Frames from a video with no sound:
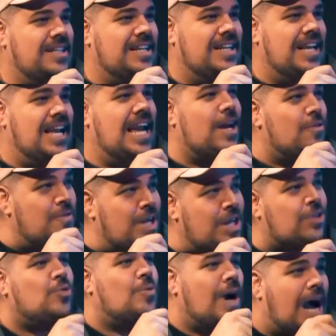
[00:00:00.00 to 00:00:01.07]
É. Era um
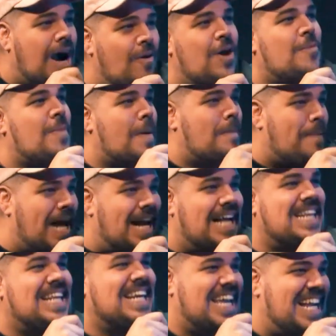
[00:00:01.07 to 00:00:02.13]
ritual, era uma
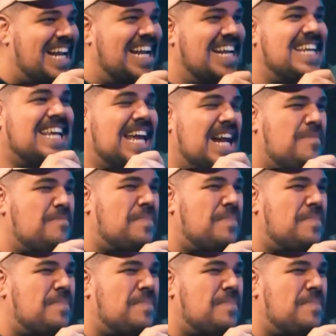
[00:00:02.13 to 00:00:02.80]
parada que era ali que era